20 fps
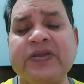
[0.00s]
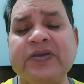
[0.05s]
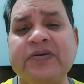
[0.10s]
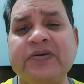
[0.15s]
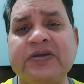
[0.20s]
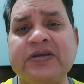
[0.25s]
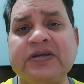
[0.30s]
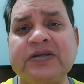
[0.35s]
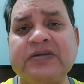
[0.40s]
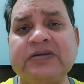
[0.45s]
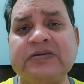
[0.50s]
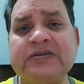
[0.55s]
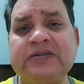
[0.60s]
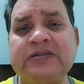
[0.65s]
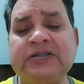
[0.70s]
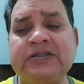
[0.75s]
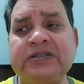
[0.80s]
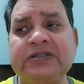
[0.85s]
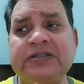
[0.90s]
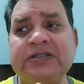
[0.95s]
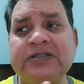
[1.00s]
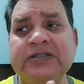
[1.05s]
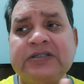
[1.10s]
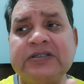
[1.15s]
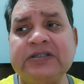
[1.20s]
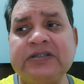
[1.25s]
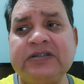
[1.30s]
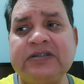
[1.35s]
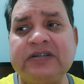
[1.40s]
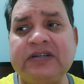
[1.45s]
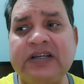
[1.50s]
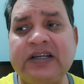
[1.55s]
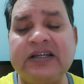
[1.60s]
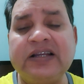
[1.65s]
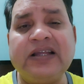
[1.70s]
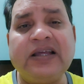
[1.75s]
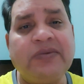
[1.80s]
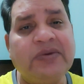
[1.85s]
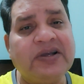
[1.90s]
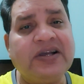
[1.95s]
ओके
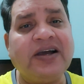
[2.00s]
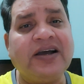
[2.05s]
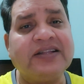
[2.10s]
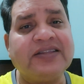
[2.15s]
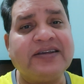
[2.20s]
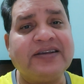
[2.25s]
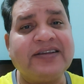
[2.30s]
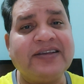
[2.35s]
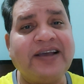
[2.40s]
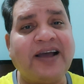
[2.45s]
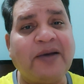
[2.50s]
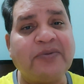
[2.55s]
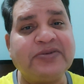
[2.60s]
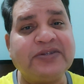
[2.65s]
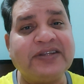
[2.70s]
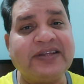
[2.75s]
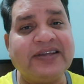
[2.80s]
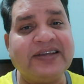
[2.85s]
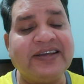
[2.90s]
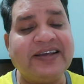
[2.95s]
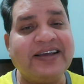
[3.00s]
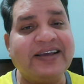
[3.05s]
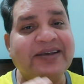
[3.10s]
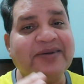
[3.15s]
लेकिन ये भी कहा था कि आपसे